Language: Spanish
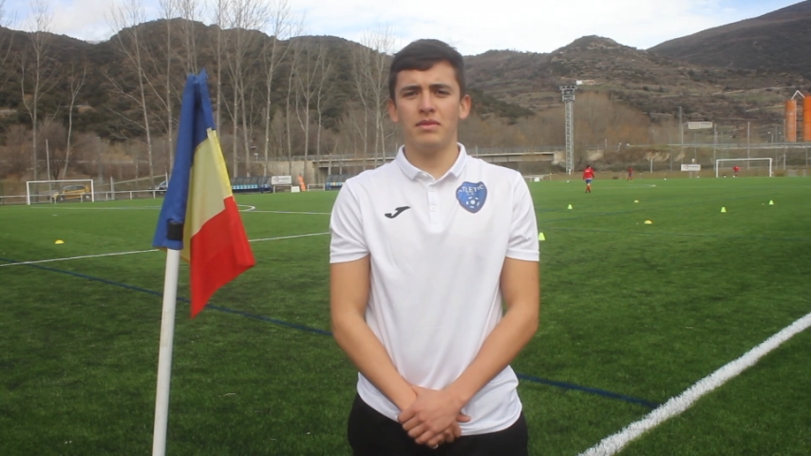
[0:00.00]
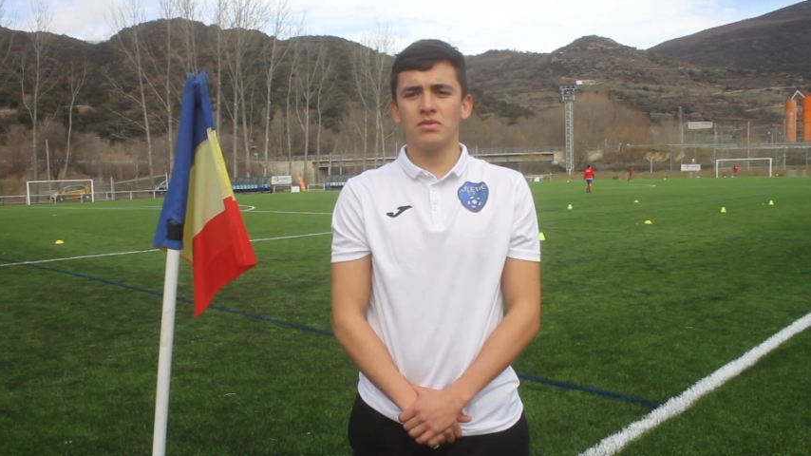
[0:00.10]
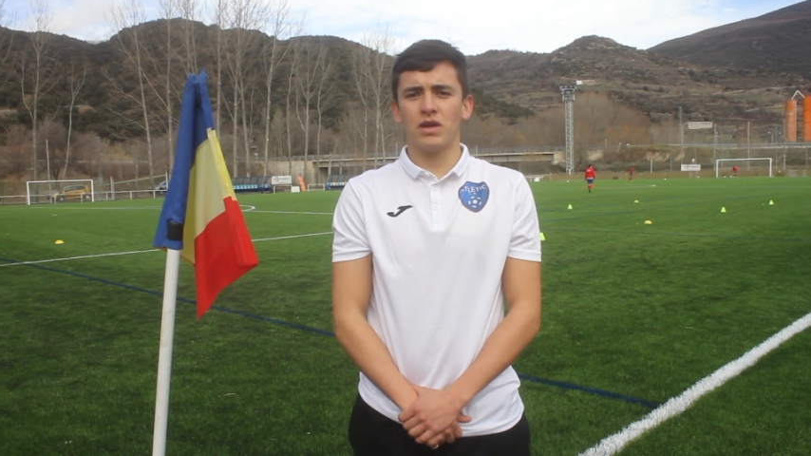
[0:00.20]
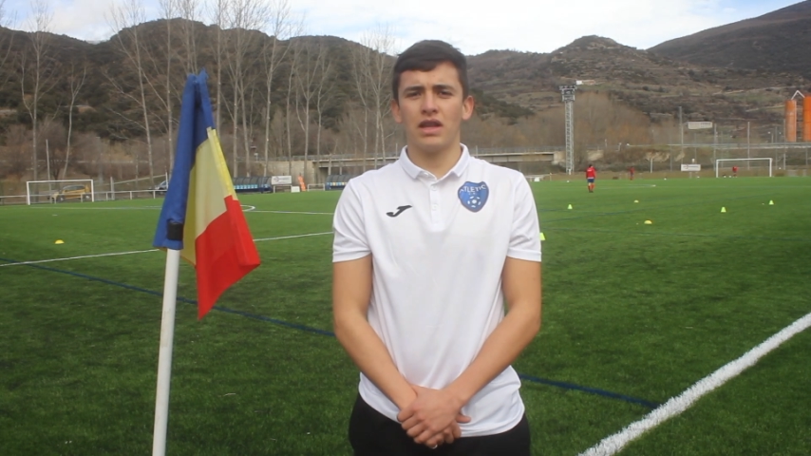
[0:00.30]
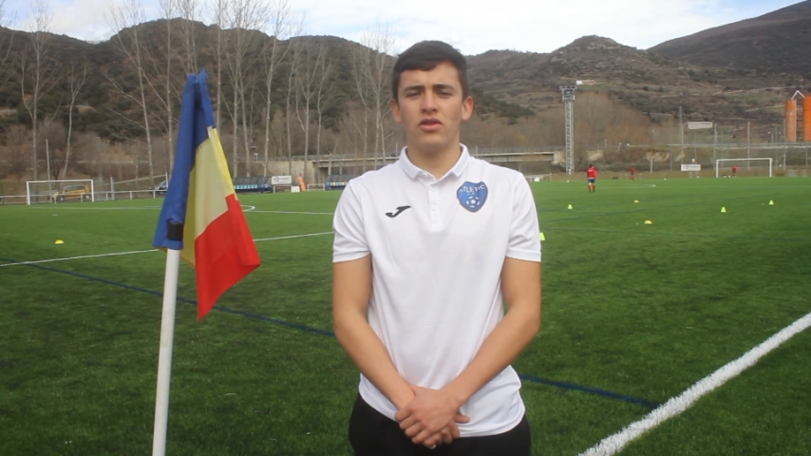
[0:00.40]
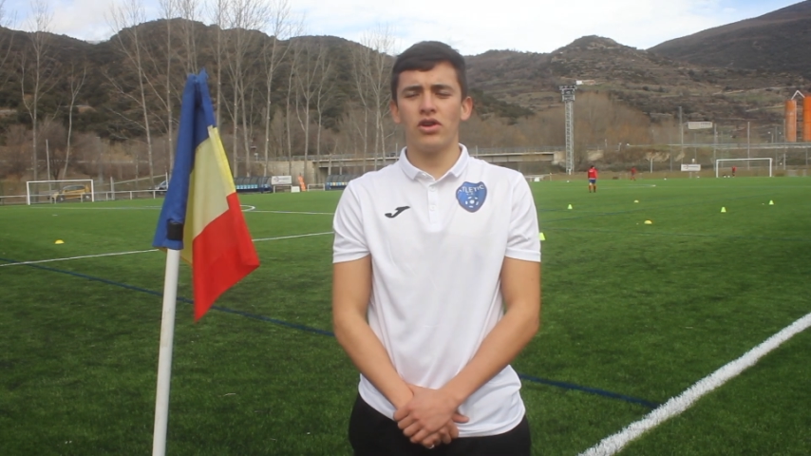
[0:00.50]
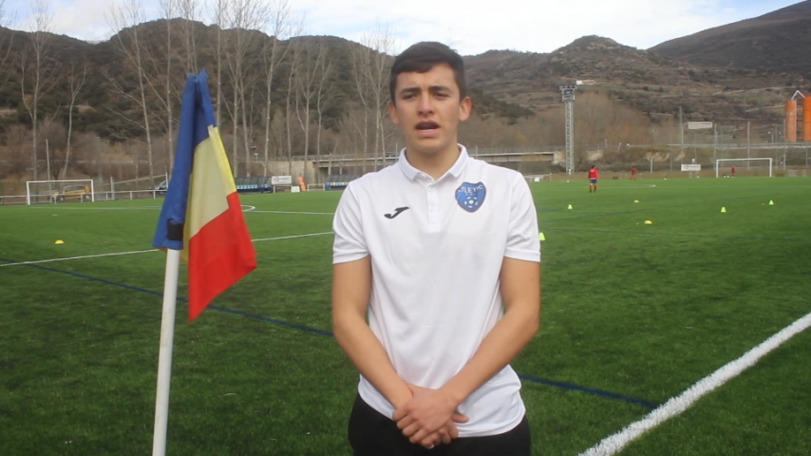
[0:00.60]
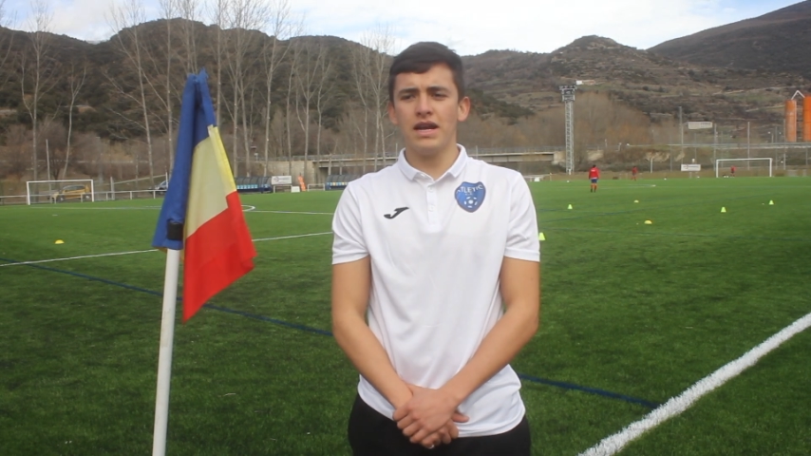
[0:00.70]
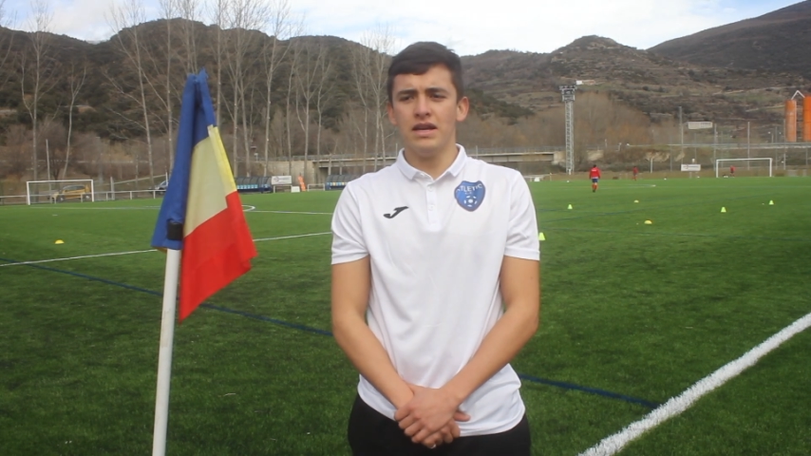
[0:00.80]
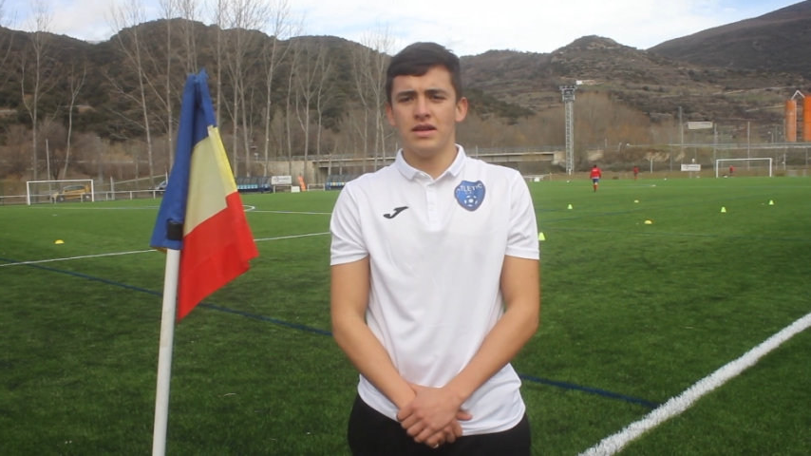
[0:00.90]
mismo en
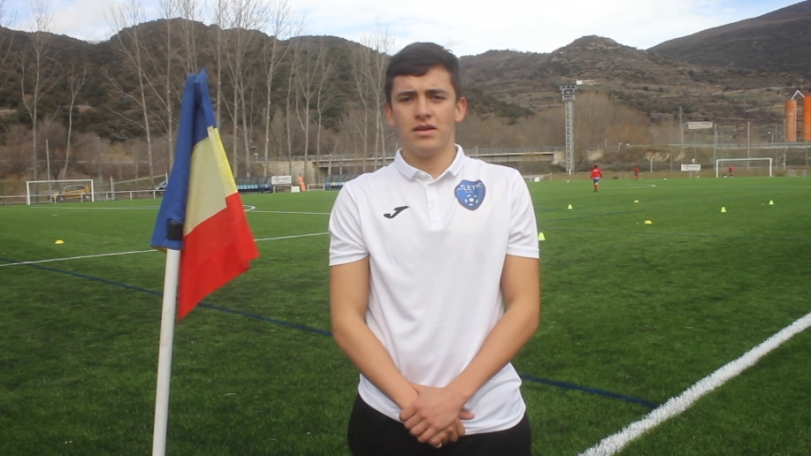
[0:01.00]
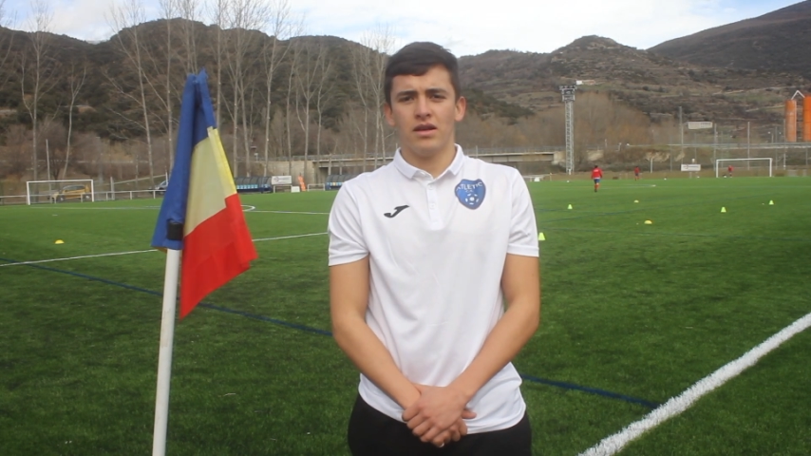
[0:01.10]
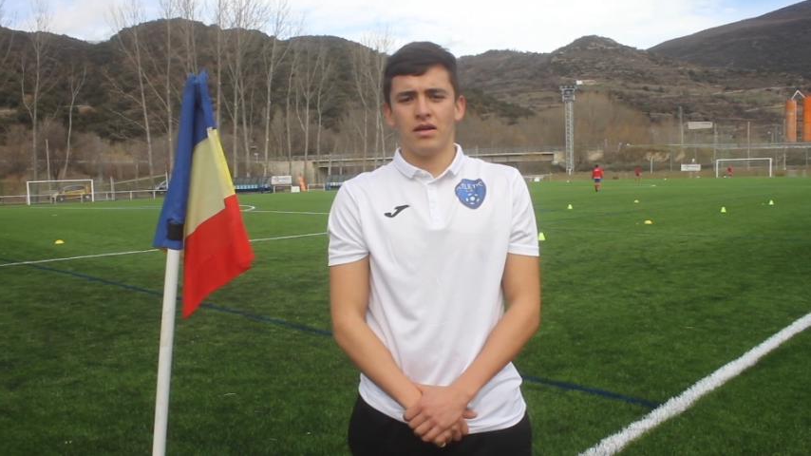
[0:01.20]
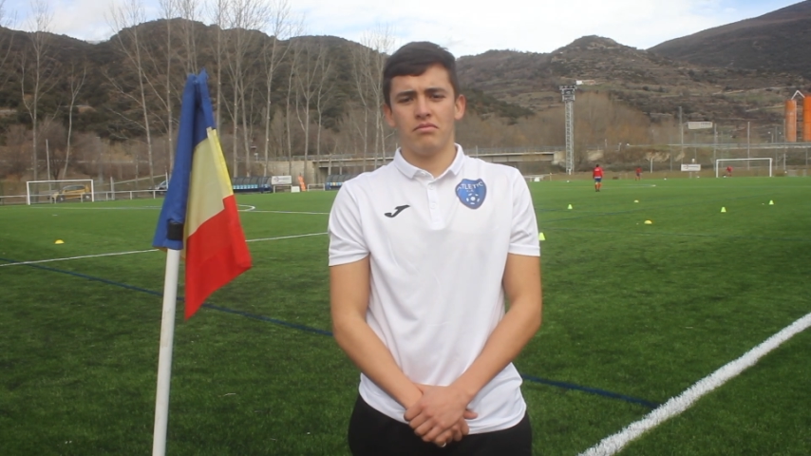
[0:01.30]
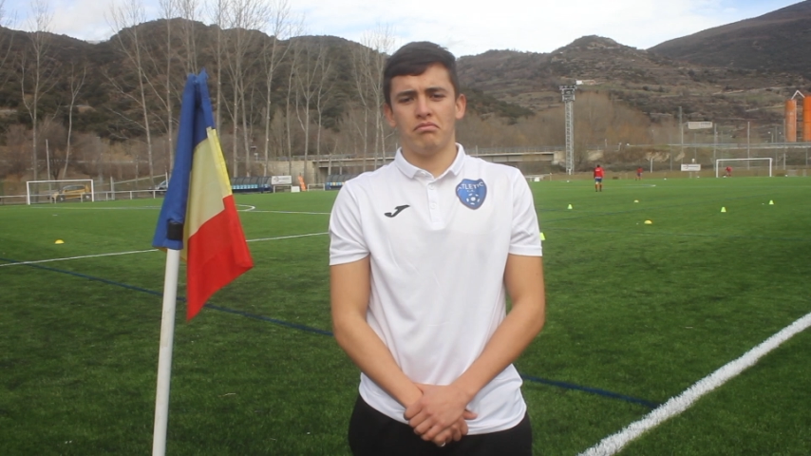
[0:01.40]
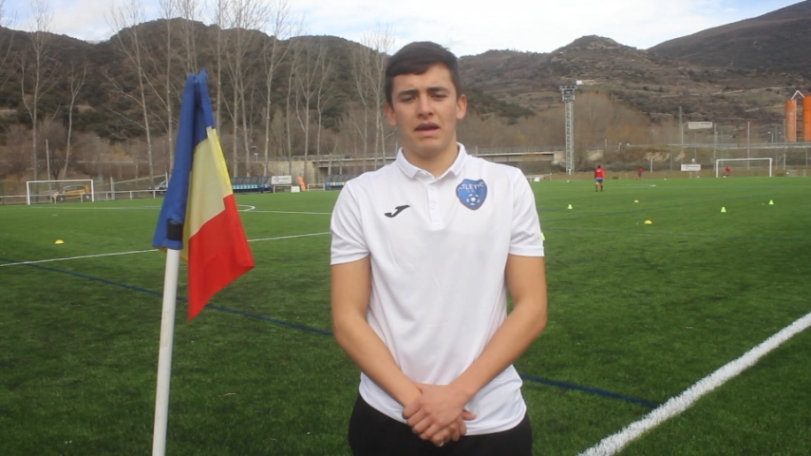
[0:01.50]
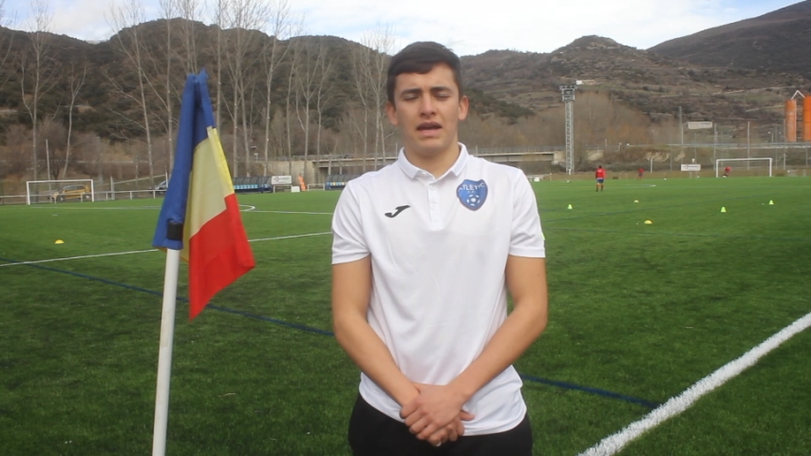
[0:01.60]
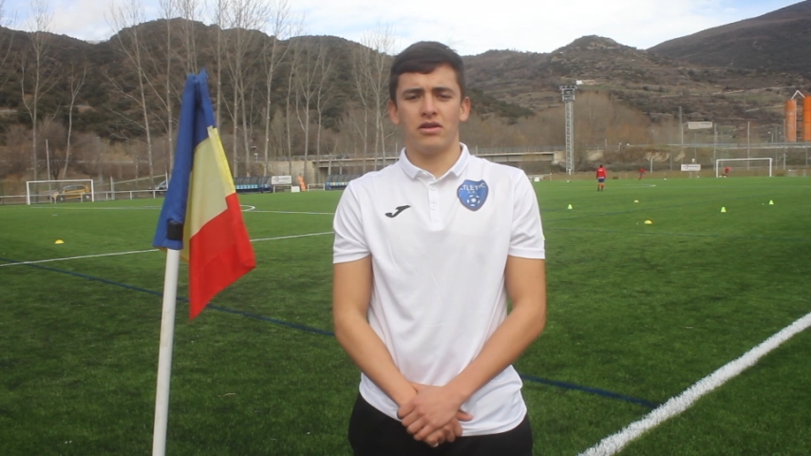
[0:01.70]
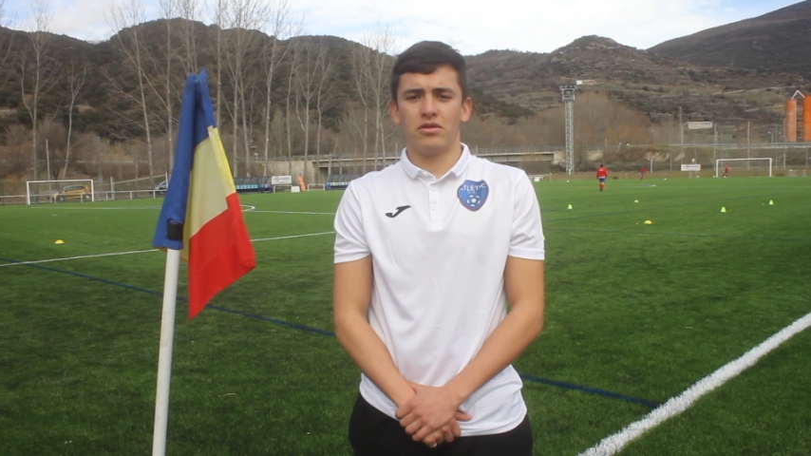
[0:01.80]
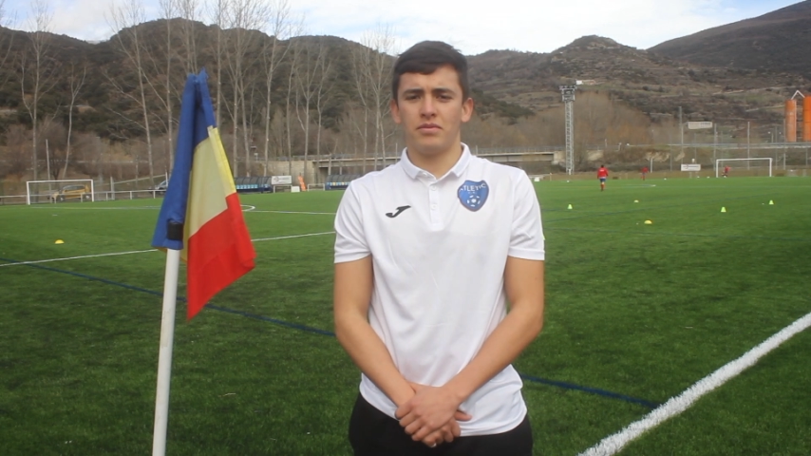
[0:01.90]
Andorra,
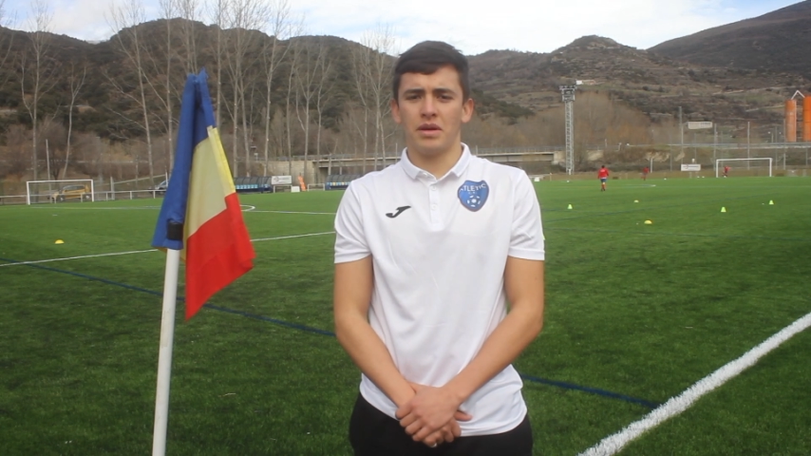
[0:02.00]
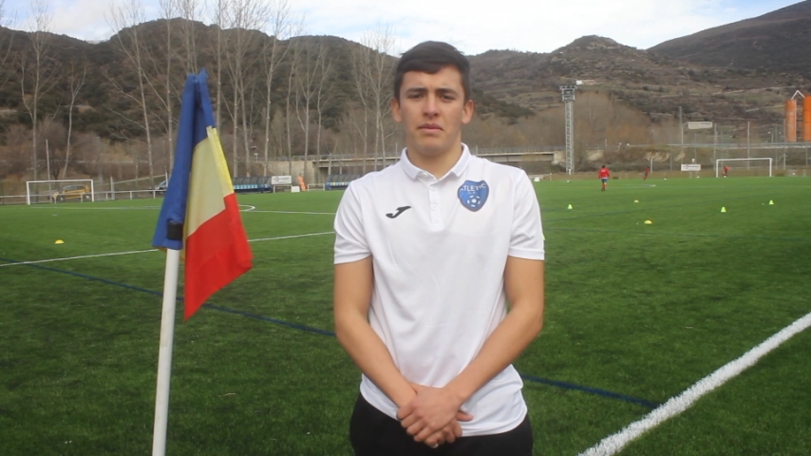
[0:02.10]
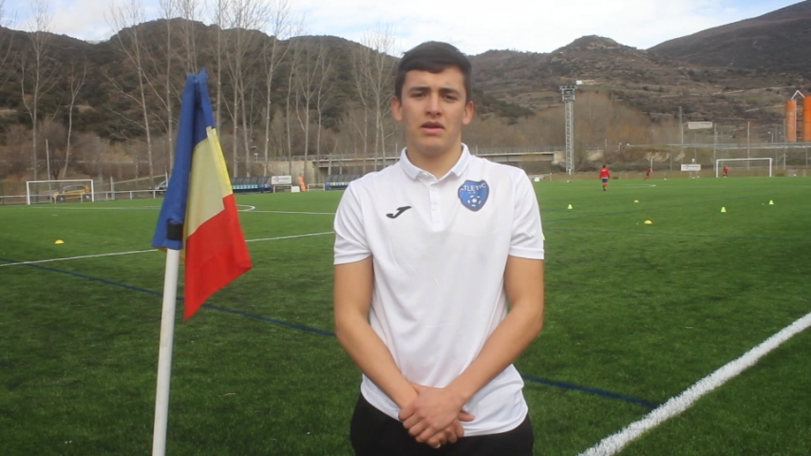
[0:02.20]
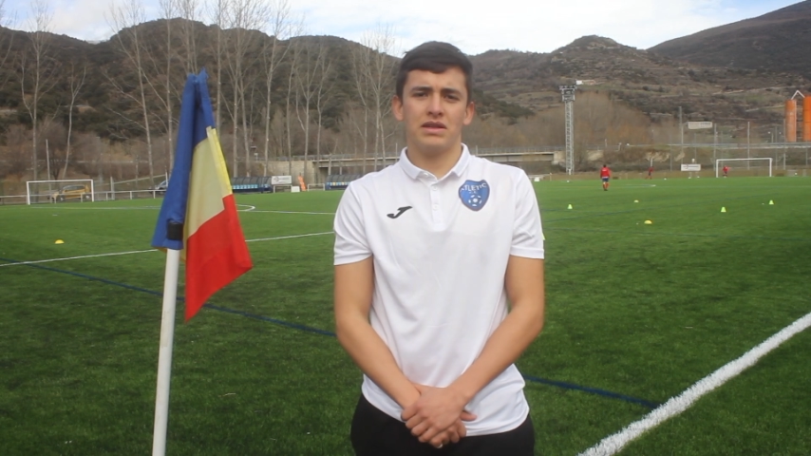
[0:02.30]
pero primero